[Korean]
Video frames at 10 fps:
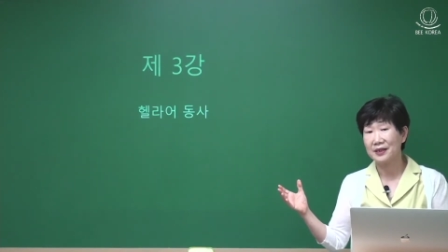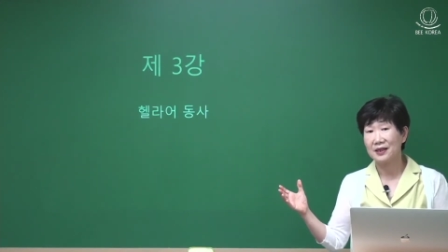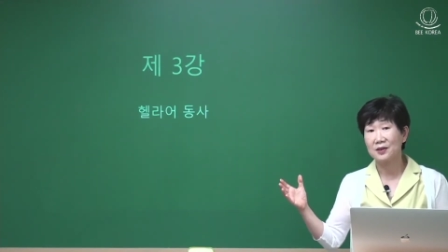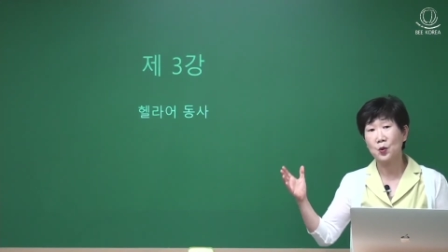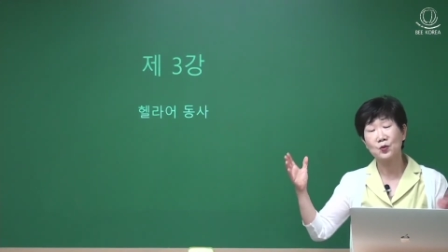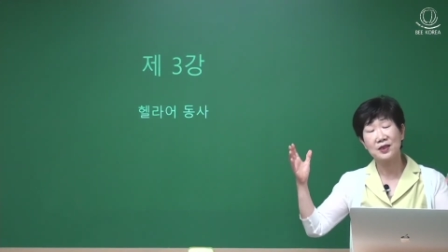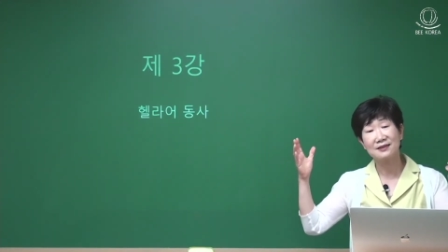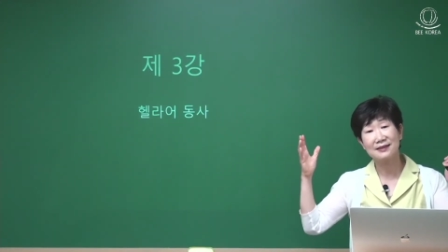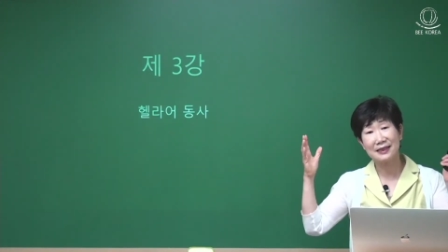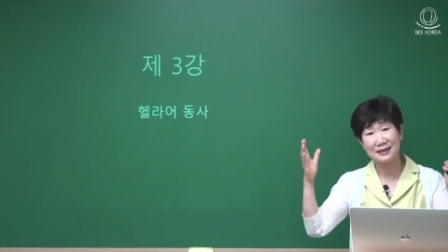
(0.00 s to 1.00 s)
그러니까 동사
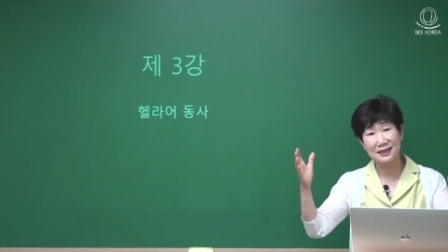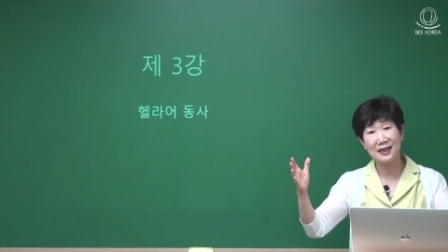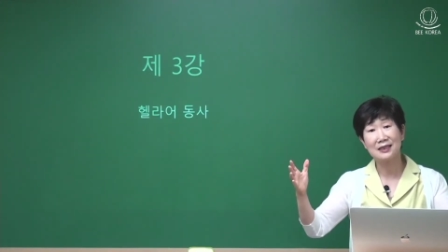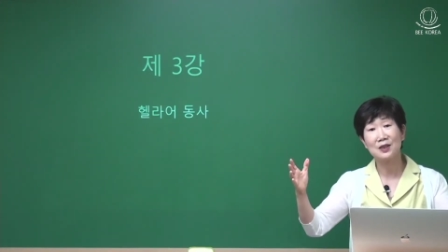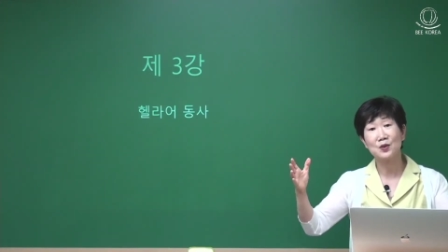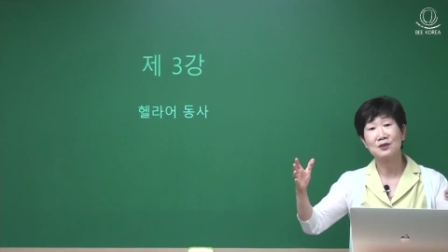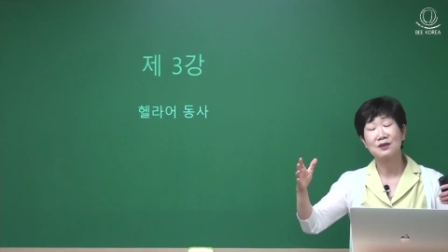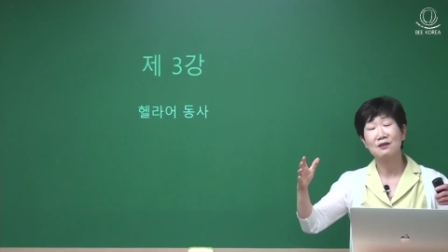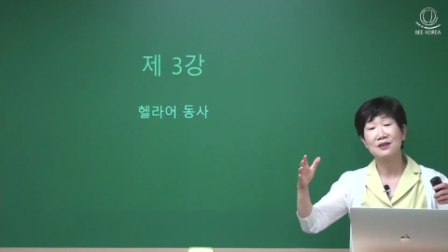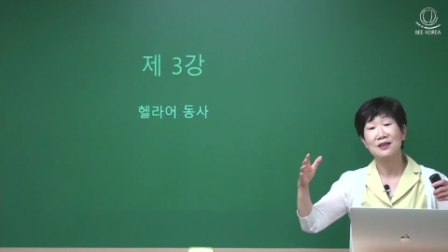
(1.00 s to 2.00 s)
그 자체
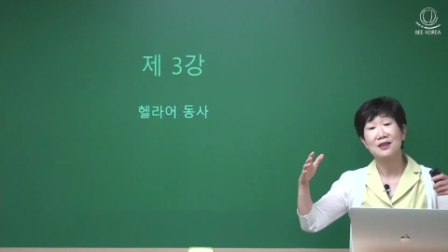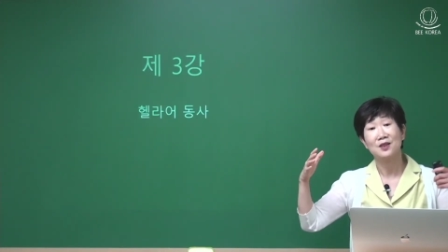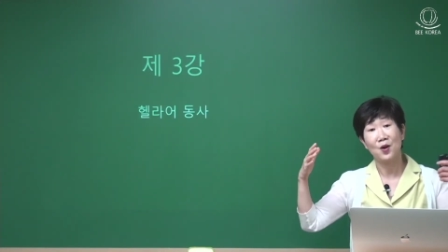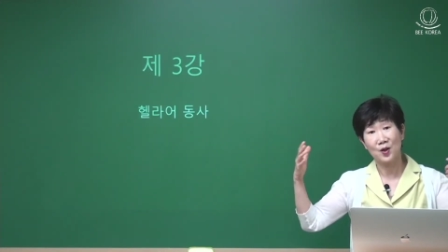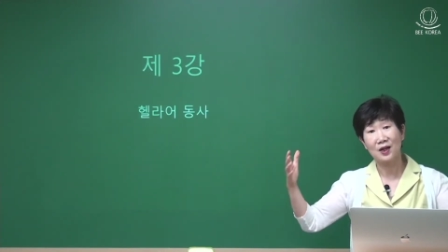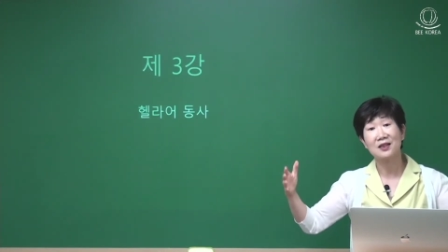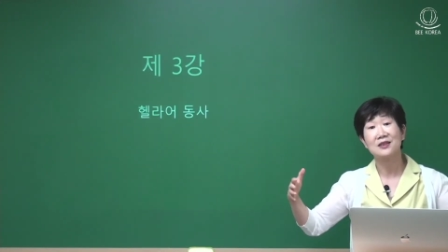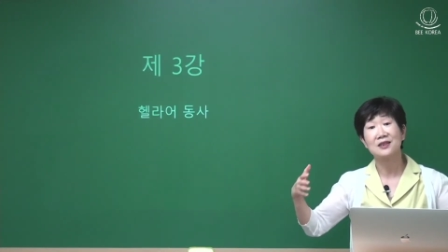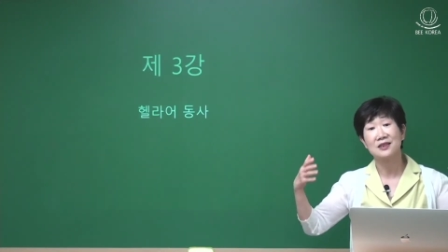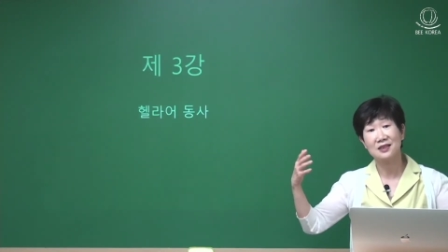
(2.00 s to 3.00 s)
하나로서 여러
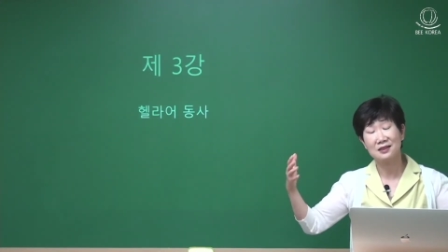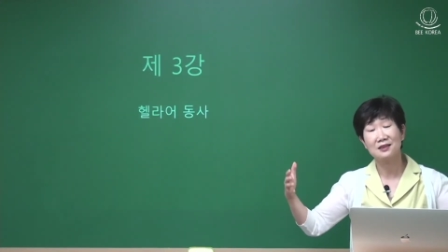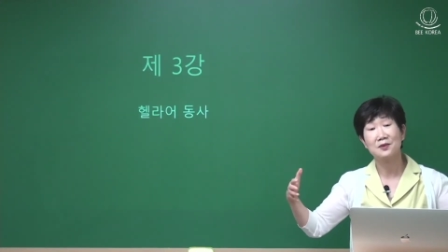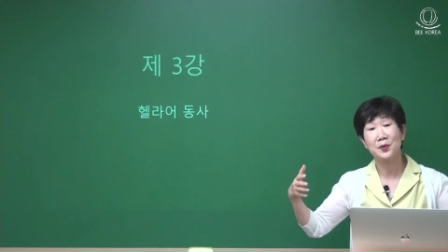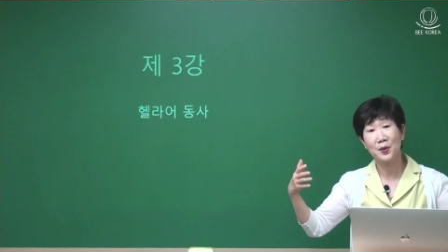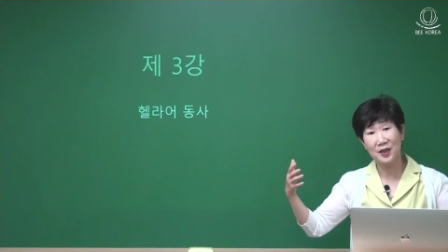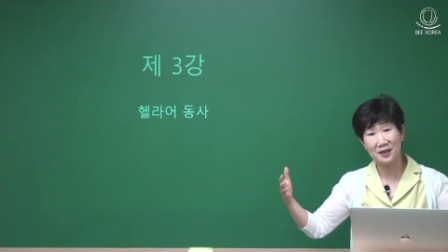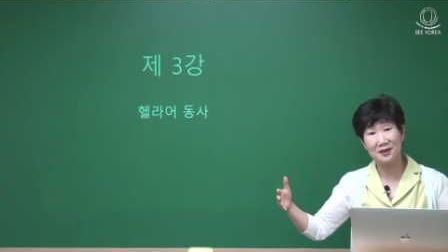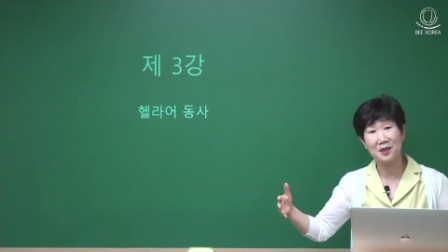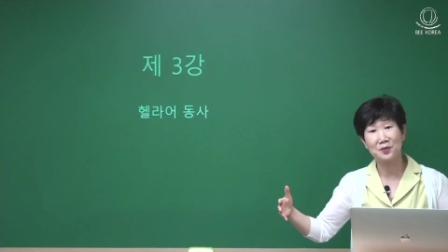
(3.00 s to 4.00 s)
가지 시제를
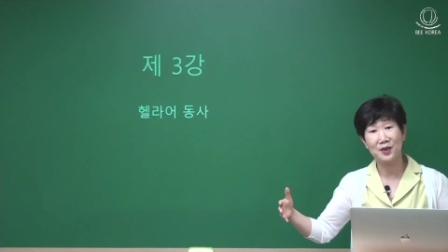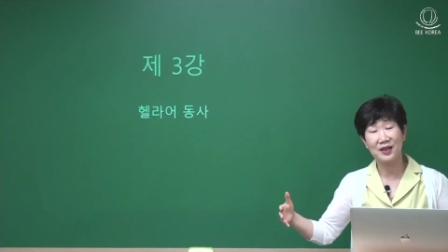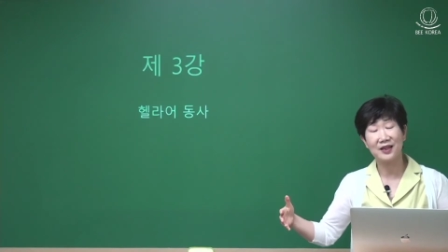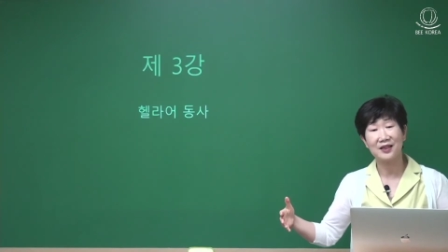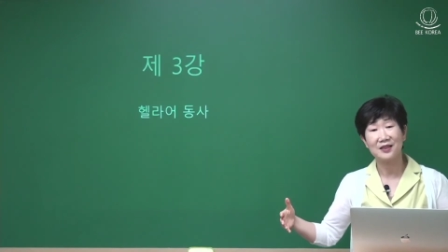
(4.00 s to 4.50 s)
표현하기 때문에